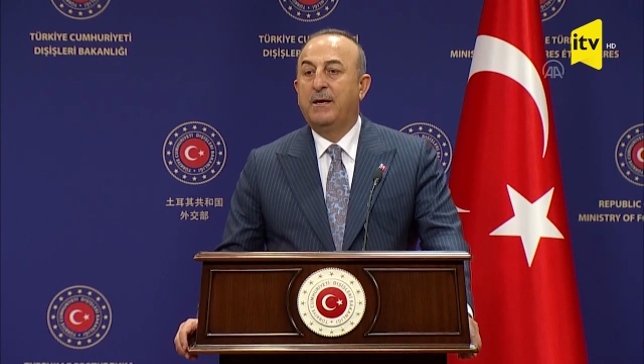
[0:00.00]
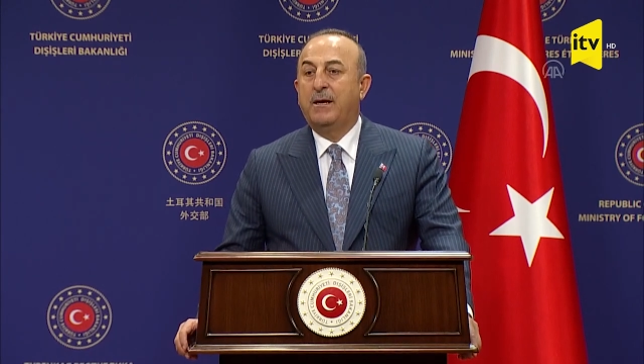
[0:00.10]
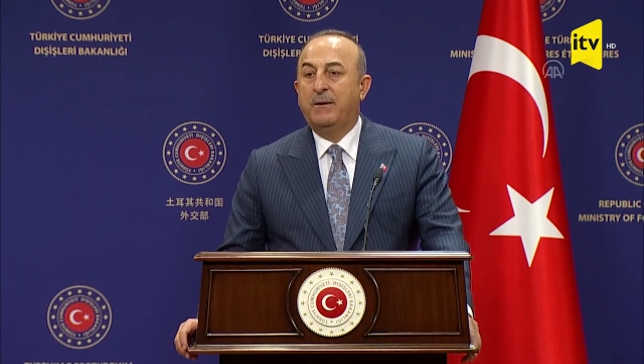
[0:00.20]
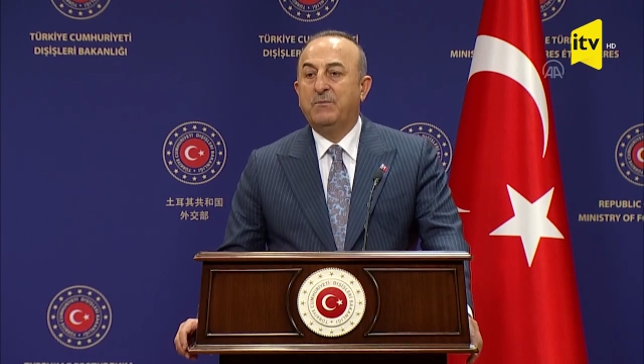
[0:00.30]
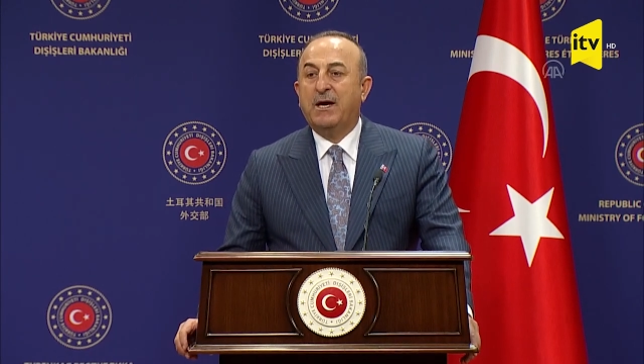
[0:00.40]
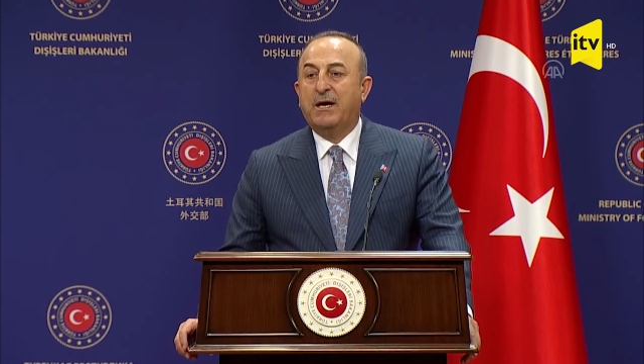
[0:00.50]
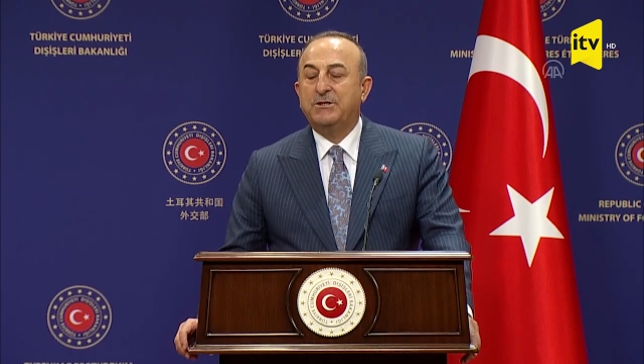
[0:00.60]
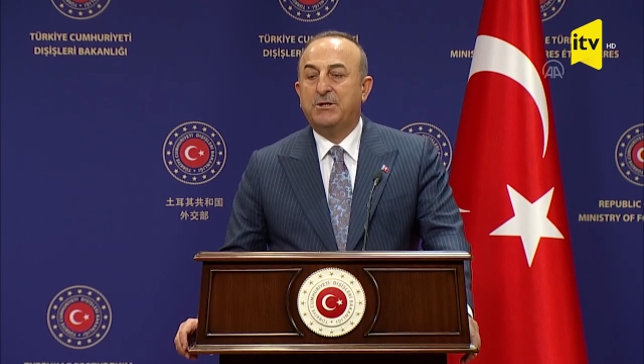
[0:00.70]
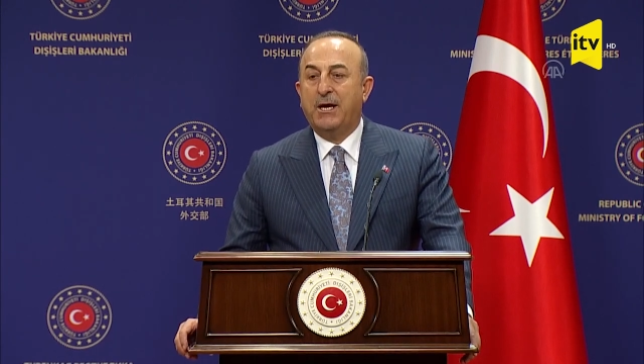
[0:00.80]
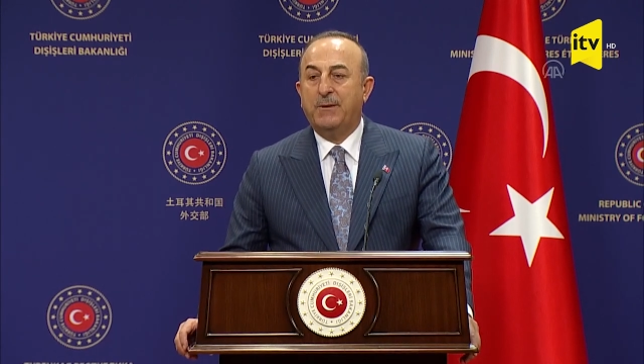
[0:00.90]
Hem
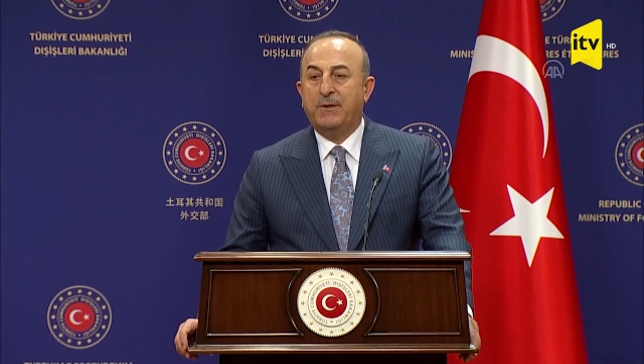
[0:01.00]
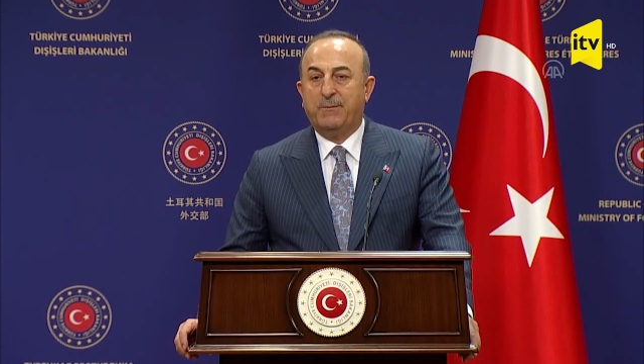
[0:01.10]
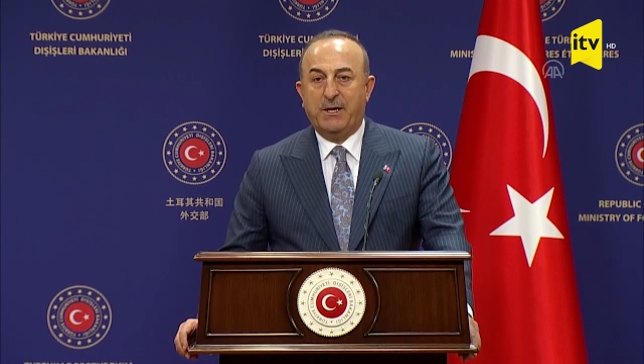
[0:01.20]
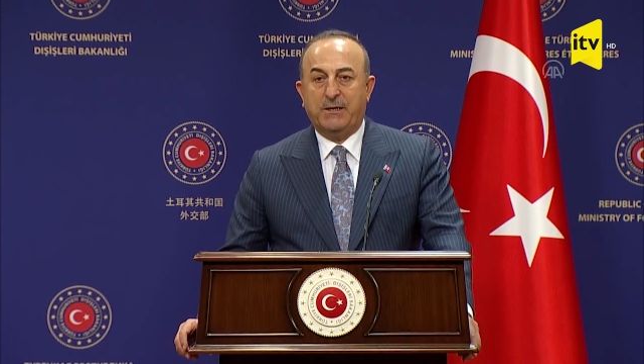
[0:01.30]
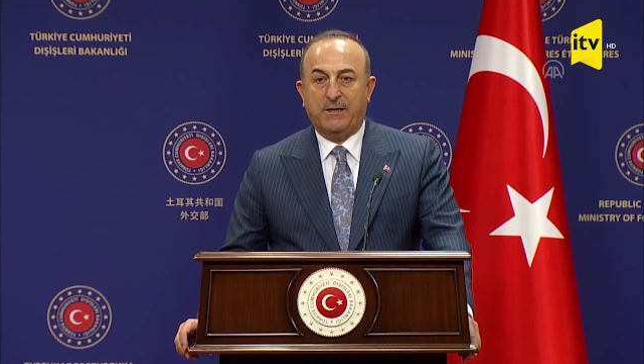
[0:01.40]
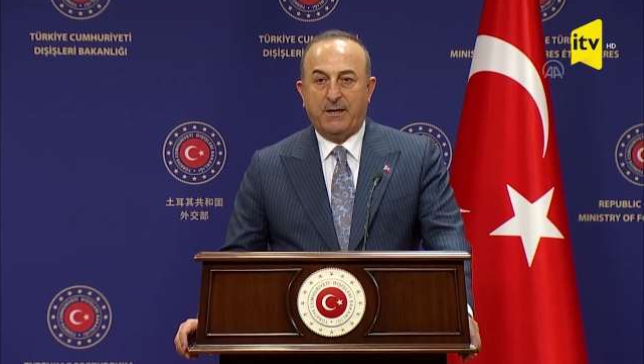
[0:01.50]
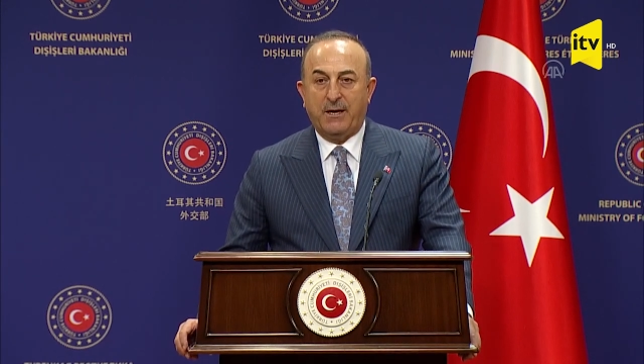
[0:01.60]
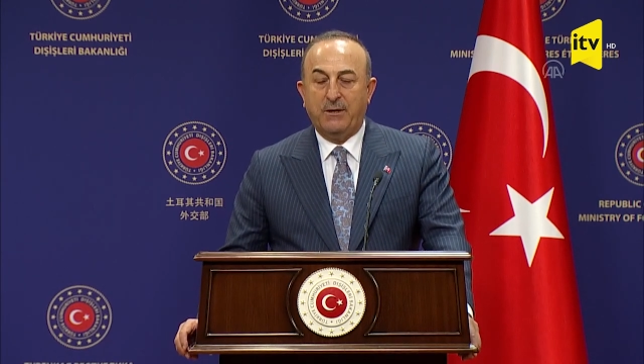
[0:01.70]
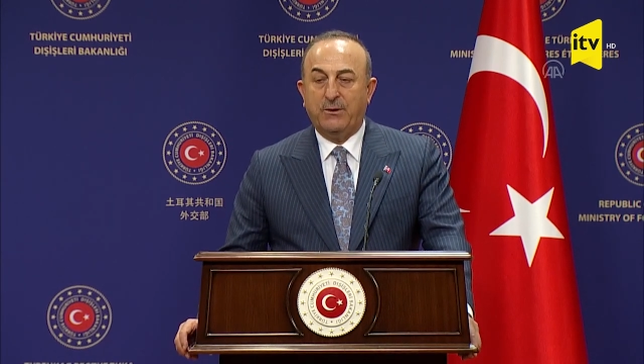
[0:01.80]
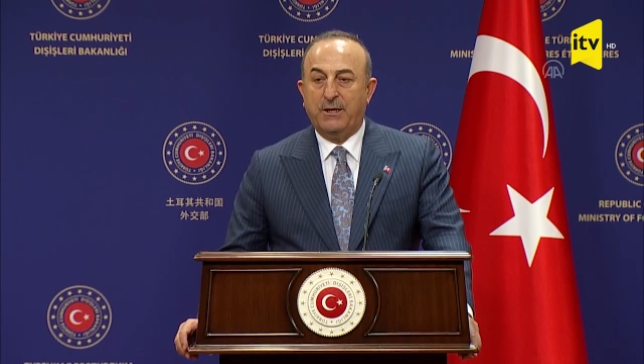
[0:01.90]
DAEŞ'e hem de
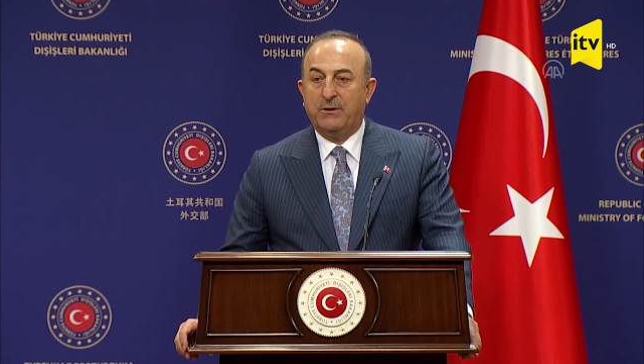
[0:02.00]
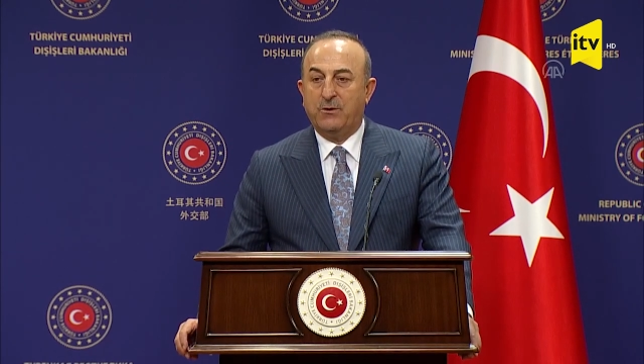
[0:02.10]
PKK'ya yönelik